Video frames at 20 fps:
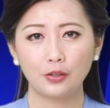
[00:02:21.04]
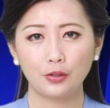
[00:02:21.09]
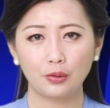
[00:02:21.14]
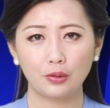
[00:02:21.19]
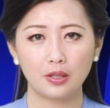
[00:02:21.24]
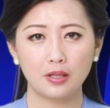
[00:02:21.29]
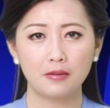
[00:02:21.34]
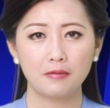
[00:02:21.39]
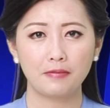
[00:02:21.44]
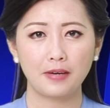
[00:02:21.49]

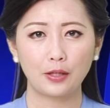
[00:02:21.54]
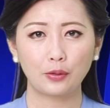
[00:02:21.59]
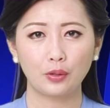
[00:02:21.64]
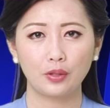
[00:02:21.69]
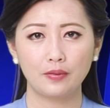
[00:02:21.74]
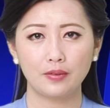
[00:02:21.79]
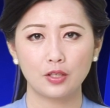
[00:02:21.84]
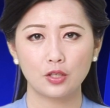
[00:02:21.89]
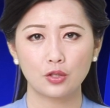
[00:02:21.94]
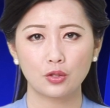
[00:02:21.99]
有人发
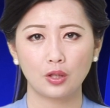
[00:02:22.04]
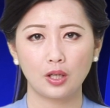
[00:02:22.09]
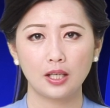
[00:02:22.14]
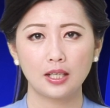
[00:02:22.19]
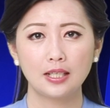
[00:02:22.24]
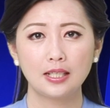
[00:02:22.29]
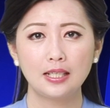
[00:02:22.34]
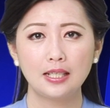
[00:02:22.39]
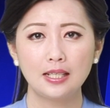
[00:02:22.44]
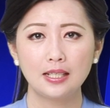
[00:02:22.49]
推文
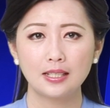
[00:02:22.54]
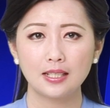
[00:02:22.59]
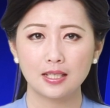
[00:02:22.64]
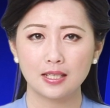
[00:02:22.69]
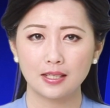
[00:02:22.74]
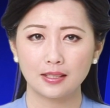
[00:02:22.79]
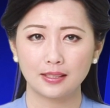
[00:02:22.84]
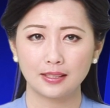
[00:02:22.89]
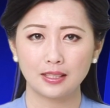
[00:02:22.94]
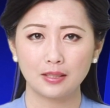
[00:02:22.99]
说。这
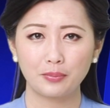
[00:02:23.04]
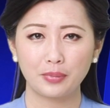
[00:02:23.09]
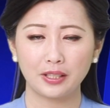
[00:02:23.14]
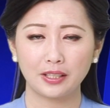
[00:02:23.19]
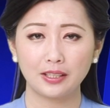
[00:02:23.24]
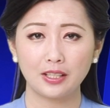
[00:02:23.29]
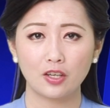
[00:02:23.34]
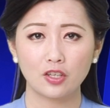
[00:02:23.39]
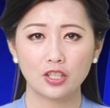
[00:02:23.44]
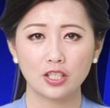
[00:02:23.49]
是习近
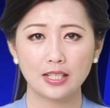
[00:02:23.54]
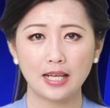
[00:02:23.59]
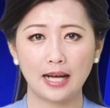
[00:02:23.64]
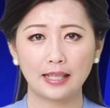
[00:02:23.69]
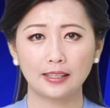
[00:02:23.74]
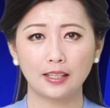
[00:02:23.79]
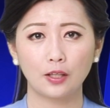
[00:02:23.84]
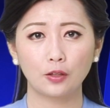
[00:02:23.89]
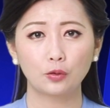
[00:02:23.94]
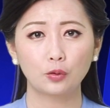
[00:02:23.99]
平要视
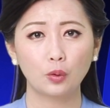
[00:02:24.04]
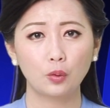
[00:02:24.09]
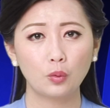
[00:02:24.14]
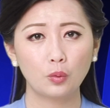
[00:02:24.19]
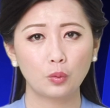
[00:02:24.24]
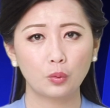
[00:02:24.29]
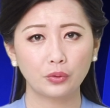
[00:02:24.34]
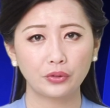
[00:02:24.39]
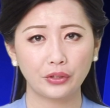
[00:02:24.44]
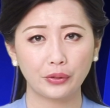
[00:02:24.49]
察的东
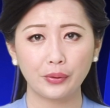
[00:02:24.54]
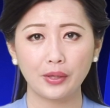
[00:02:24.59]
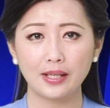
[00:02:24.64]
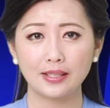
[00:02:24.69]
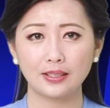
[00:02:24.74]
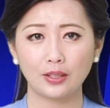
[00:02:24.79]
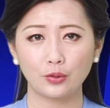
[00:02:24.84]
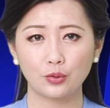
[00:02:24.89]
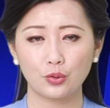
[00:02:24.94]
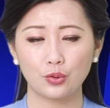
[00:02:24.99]
湖庭院
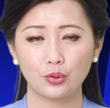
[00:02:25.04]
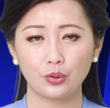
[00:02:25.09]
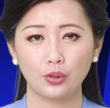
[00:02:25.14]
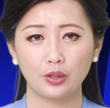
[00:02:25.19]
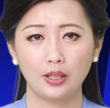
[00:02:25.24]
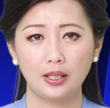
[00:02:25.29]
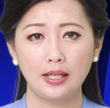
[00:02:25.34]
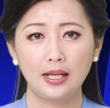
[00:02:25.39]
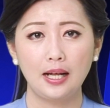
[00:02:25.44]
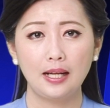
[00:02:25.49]
小
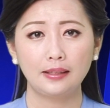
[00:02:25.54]
区，